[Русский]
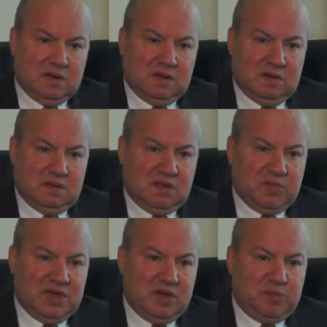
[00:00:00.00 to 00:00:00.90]
Э, на
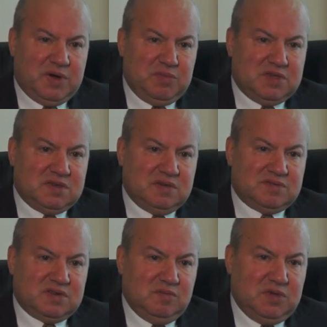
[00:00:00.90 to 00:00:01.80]
моей памяти
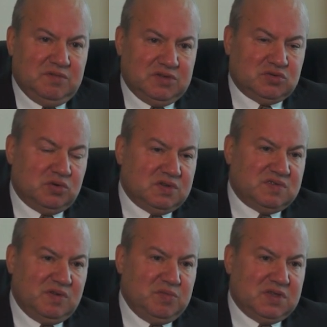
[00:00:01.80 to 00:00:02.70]
в истории
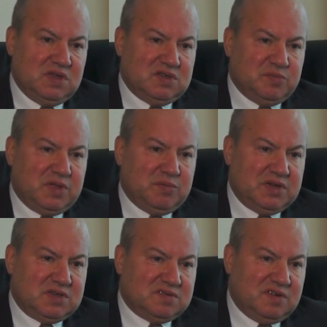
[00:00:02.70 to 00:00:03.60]
современной
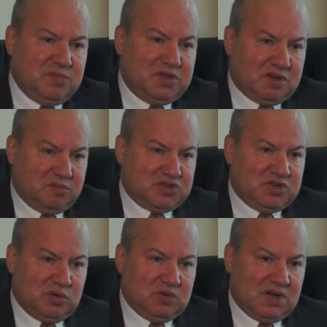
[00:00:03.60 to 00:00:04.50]
дипломатии, современных
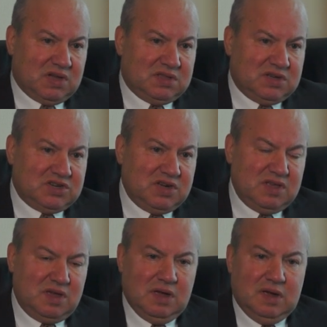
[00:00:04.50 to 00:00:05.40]
международных
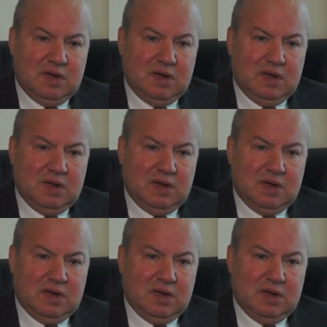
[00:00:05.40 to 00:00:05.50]
отношений